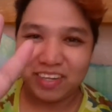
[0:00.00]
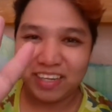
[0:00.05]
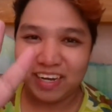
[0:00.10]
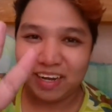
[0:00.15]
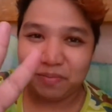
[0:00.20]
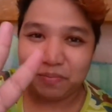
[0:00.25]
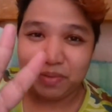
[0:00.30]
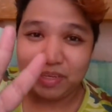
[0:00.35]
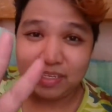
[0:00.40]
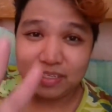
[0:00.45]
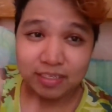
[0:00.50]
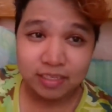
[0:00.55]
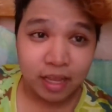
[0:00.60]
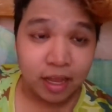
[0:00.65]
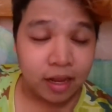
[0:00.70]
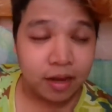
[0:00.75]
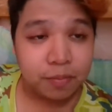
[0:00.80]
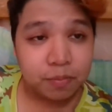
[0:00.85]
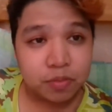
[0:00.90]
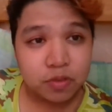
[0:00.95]
joke lang, please.
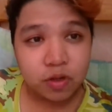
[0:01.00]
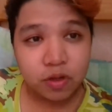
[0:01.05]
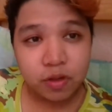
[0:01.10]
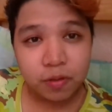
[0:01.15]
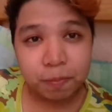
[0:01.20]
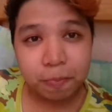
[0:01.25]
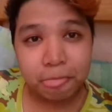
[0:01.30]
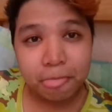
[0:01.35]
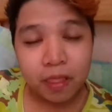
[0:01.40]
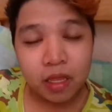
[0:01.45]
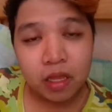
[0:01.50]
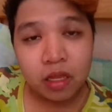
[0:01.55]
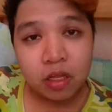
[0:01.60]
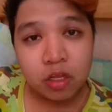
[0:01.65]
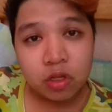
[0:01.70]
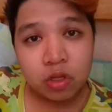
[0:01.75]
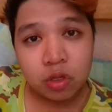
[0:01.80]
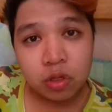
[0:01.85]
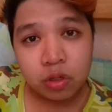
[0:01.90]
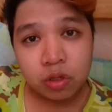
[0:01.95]
So, yun.
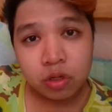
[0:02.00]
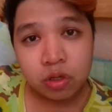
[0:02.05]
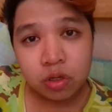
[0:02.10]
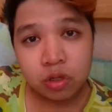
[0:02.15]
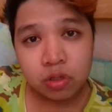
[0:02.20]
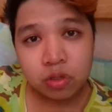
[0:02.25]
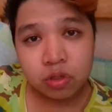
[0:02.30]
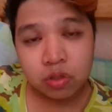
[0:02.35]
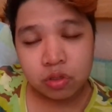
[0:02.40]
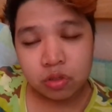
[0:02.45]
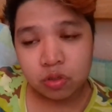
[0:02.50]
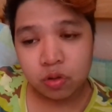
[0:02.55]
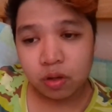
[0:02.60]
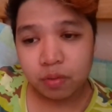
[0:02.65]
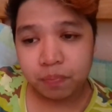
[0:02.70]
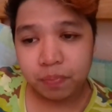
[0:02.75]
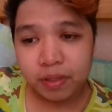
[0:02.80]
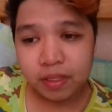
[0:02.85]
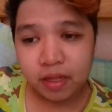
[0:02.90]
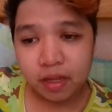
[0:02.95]
So,
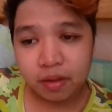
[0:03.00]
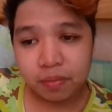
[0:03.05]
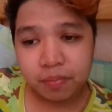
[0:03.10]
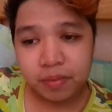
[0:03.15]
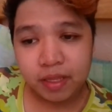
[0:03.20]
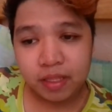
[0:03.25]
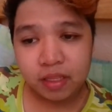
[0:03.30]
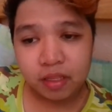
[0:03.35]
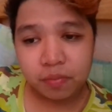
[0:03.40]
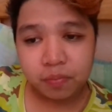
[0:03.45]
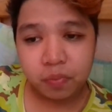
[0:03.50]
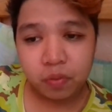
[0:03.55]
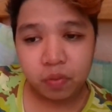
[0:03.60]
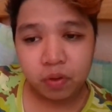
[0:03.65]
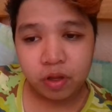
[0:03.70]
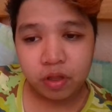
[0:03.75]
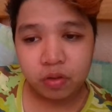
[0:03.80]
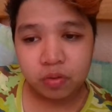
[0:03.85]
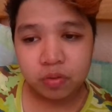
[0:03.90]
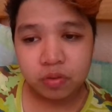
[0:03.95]
ang pinakamainit po
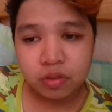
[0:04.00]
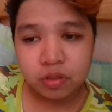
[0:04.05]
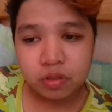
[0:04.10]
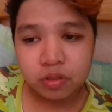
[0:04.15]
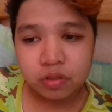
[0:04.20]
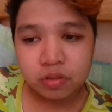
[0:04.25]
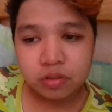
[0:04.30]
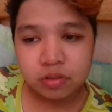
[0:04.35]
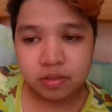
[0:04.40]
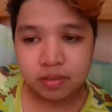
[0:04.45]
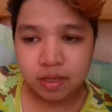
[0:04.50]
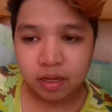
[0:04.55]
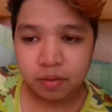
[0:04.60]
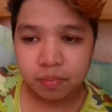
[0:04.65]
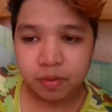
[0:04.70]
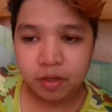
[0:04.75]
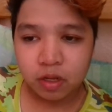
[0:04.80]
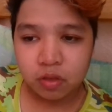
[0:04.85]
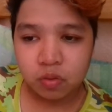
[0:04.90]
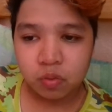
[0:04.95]
ngayon sa
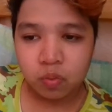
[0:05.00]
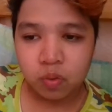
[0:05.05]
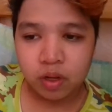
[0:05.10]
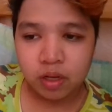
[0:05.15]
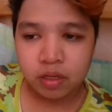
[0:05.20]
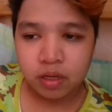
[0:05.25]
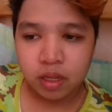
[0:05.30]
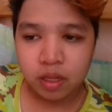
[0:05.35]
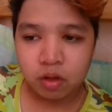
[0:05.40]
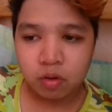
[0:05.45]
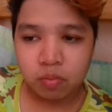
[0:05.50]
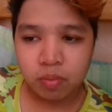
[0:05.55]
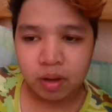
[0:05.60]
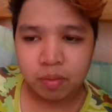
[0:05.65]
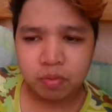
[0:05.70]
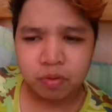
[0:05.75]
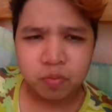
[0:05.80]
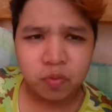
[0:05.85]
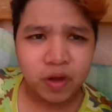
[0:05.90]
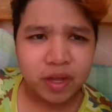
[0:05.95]
Cabanatuan ay
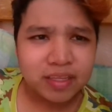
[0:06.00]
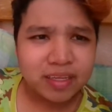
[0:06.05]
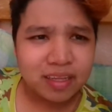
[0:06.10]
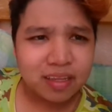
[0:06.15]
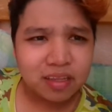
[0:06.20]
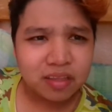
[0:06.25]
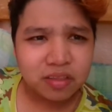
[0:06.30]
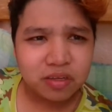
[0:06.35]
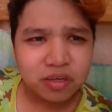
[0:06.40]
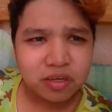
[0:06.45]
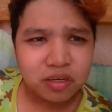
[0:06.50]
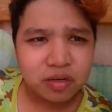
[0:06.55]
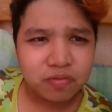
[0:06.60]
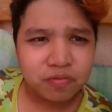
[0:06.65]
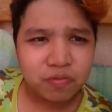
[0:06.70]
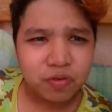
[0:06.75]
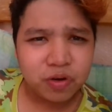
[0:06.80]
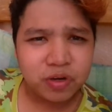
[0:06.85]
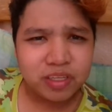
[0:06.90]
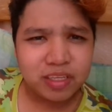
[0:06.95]
umabot po ata ng
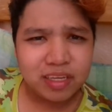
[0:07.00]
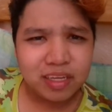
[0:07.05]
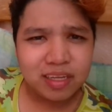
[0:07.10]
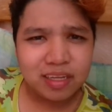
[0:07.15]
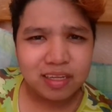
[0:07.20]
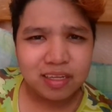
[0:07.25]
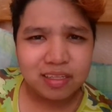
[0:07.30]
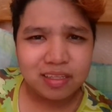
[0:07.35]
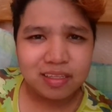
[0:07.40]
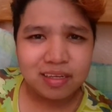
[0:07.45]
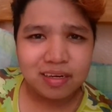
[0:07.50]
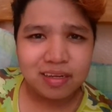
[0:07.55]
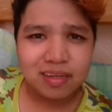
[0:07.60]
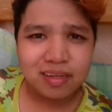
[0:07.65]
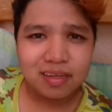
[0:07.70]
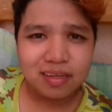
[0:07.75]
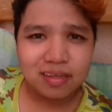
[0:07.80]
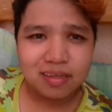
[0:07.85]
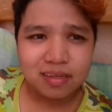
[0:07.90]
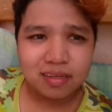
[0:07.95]

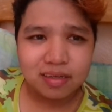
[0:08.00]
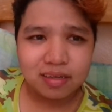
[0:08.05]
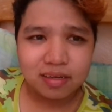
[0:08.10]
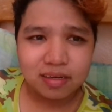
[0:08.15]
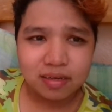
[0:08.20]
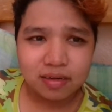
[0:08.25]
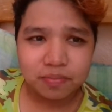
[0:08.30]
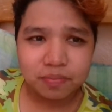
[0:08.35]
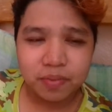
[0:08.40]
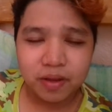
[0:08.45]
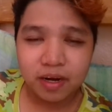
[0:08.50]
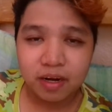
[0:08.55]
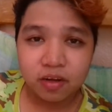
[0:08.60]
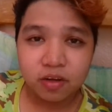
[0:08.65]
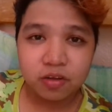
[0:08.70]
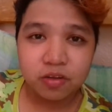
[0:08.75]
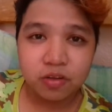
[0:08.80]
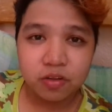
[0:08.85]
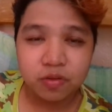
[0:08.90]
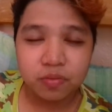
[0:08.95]
43 parang
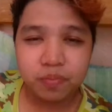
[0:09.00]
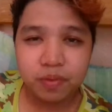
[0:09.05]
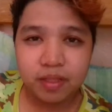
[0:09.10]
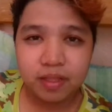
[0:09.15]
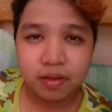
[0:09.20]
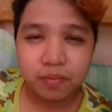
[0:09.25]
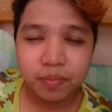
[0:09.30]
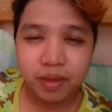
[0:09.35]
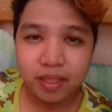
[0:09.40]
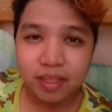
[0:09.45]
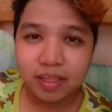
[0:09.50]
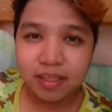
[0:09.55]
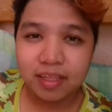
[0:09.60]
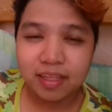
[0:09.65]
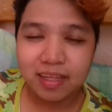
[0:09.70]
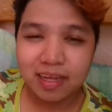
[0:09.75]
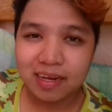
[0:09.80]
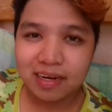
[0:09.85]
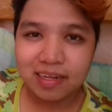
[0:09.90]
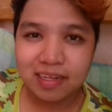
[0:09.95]
ganun, yung pinakamainit
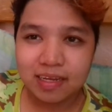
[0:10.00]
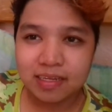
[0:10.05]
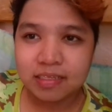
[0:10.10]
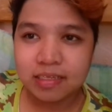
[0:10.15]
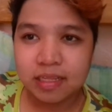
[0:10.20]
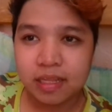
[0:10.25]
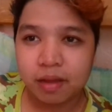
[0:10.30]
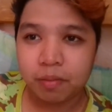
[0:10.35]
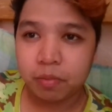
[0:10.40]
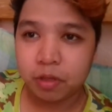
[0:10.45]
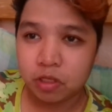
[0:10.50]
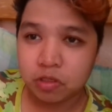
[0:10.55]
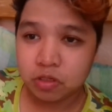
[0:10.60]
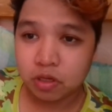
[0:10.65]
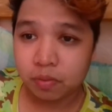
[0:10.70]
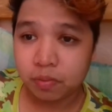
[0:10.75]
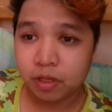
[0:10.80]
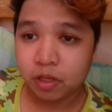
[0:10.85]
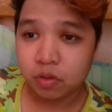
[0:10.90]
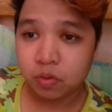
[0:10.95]
na naranasan namin dito
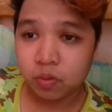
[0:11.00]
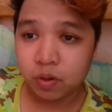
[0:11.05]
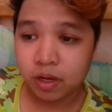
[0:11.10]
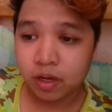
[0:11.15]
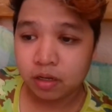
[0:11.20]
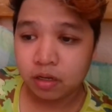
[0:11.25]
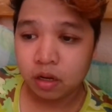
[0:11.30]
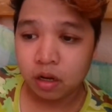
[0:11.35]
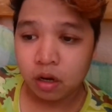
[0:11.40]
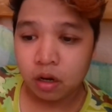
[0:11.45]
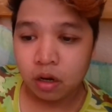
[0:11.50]
sa kabanatuan.